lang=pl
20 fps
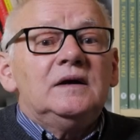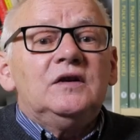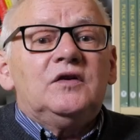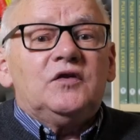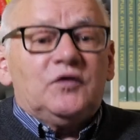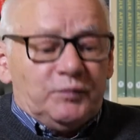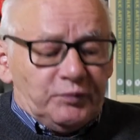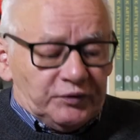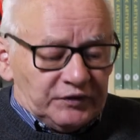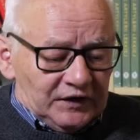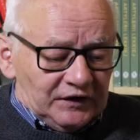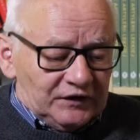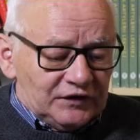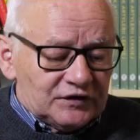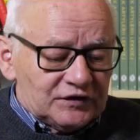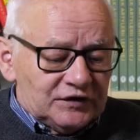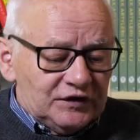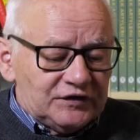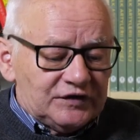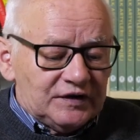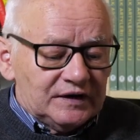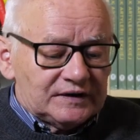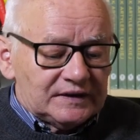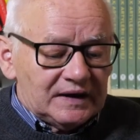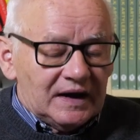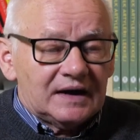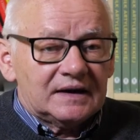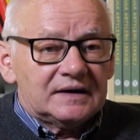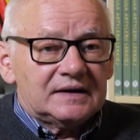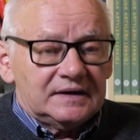Idź przez życie
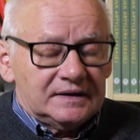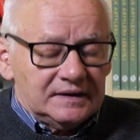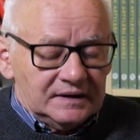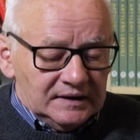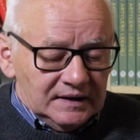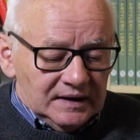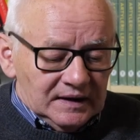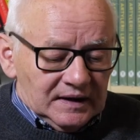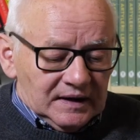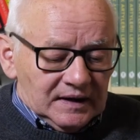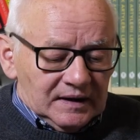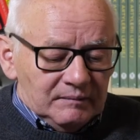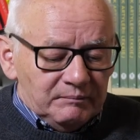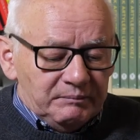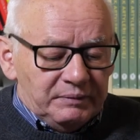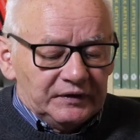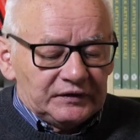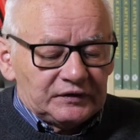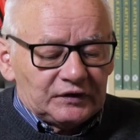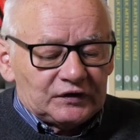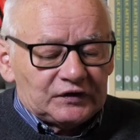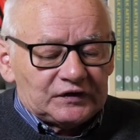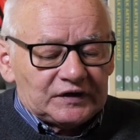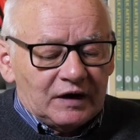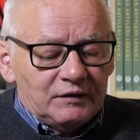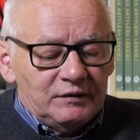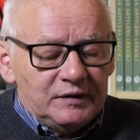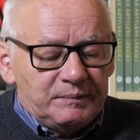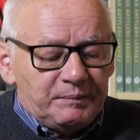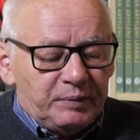tak, by
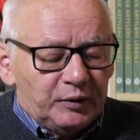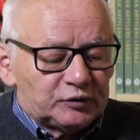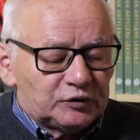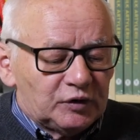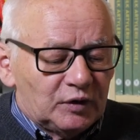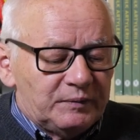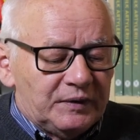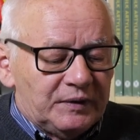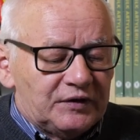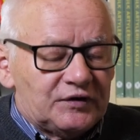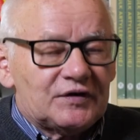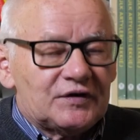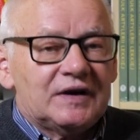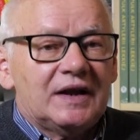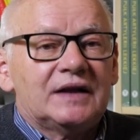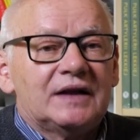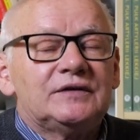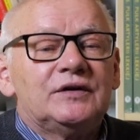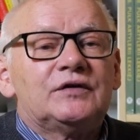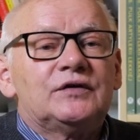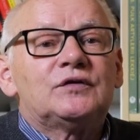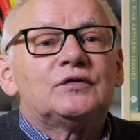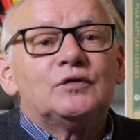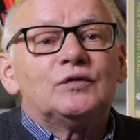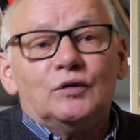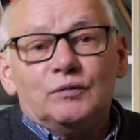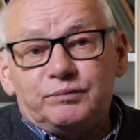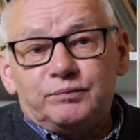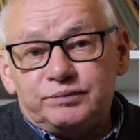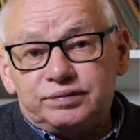zostały po tobie ślady
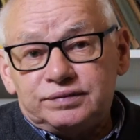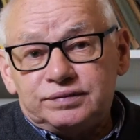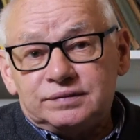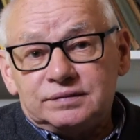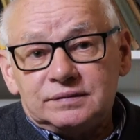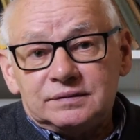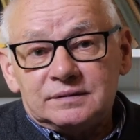stóp.